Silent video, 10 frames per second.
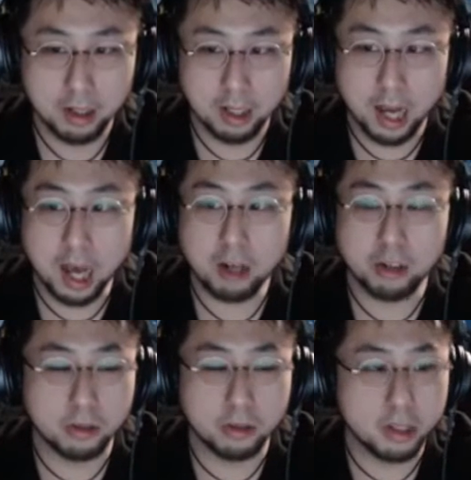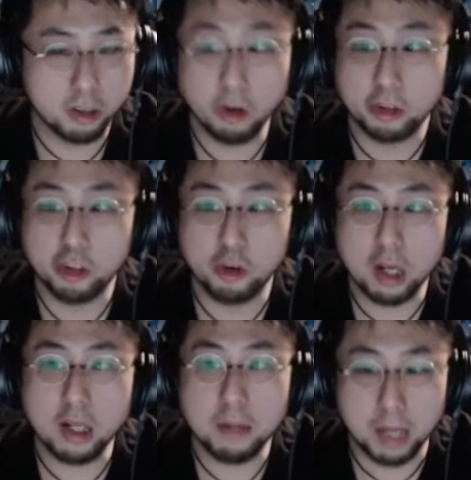ある、そう、聴覚
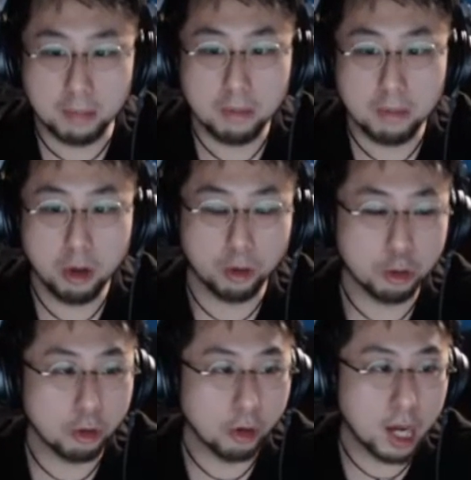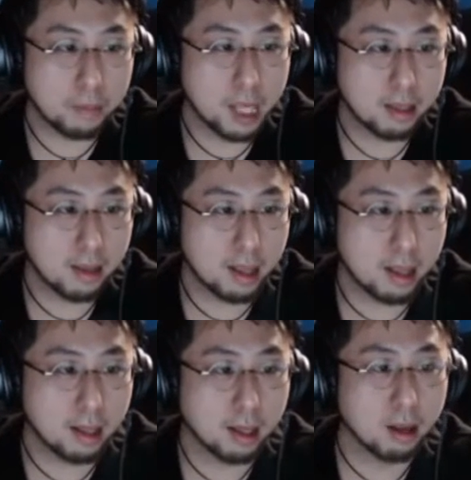過敏。要は音の過敏さなんだ
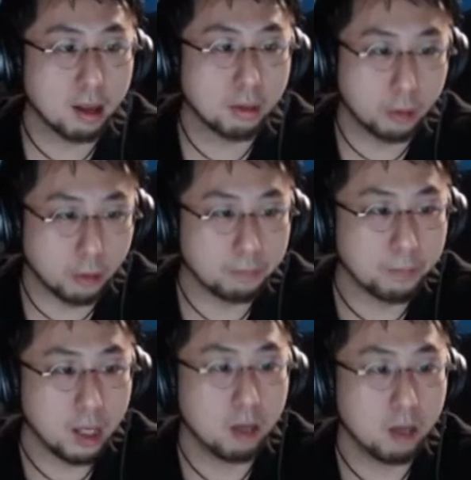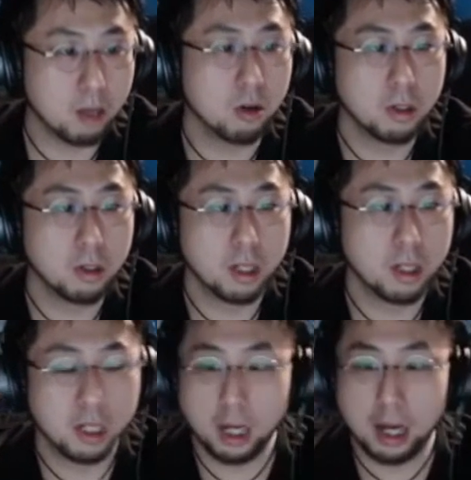けれども、いくよ。
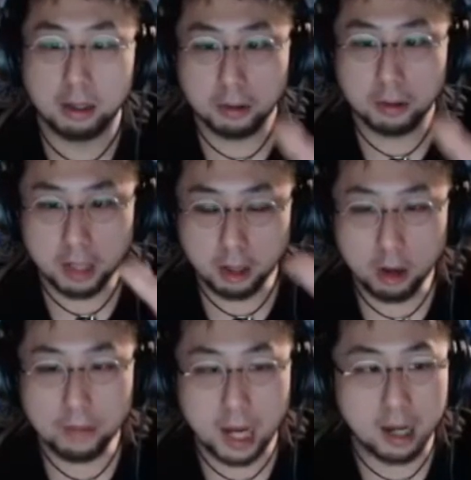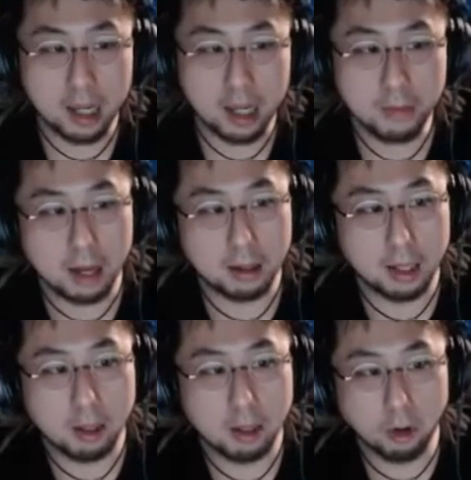あの、例えば、今、えっ、ー、と、
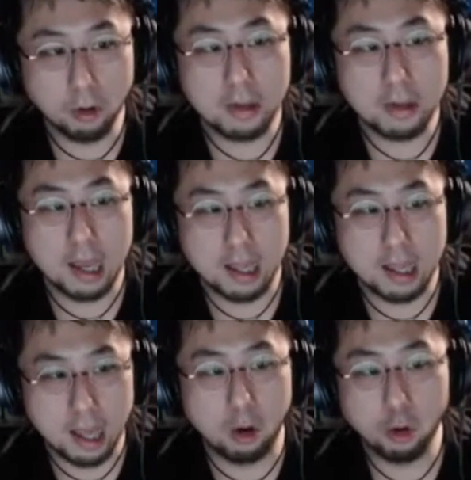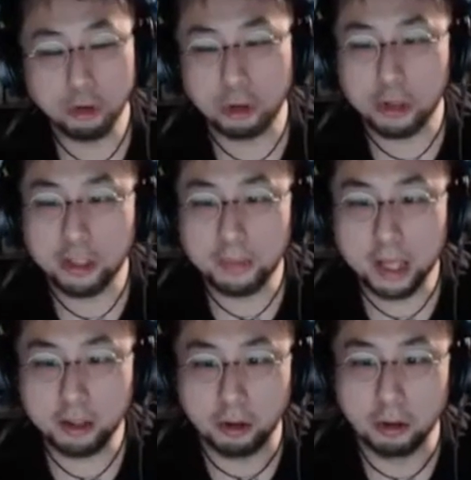音声で本の1ページを
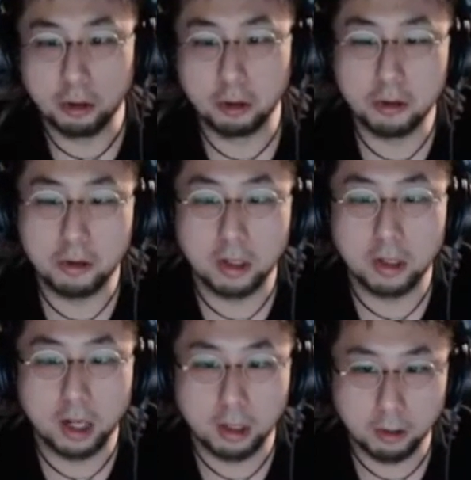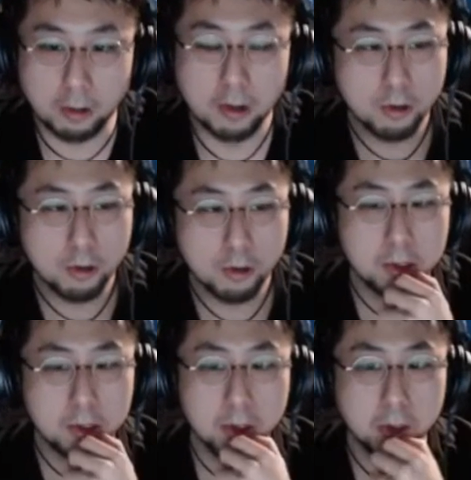朗読するんだけど、普通の
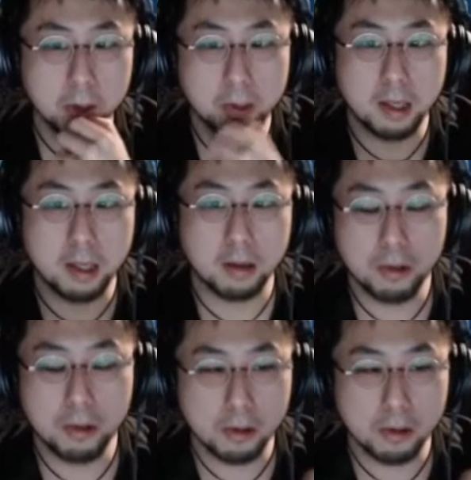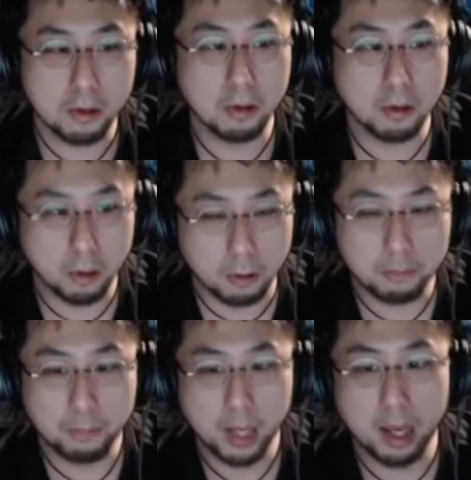人って、普通の人と、
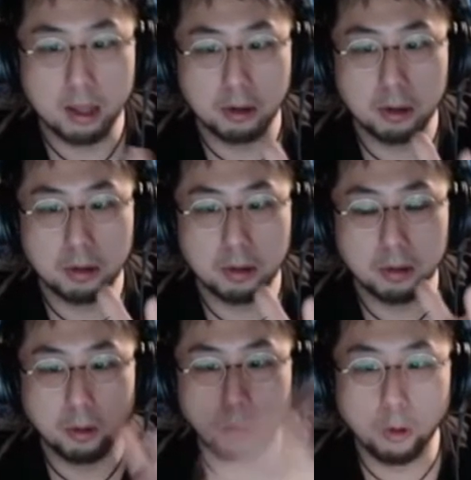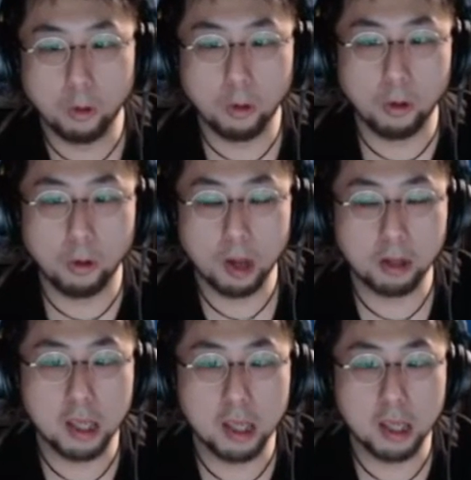えっ、ー、と、お、俺の聞き
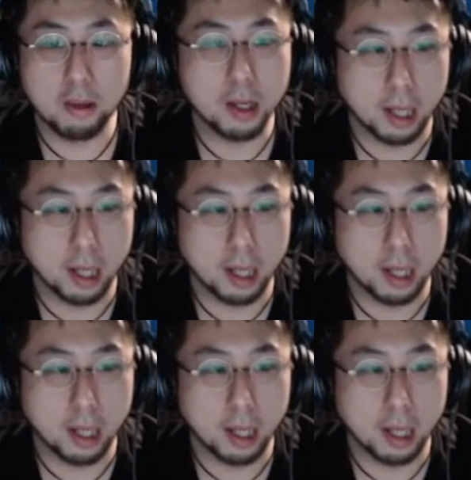取り方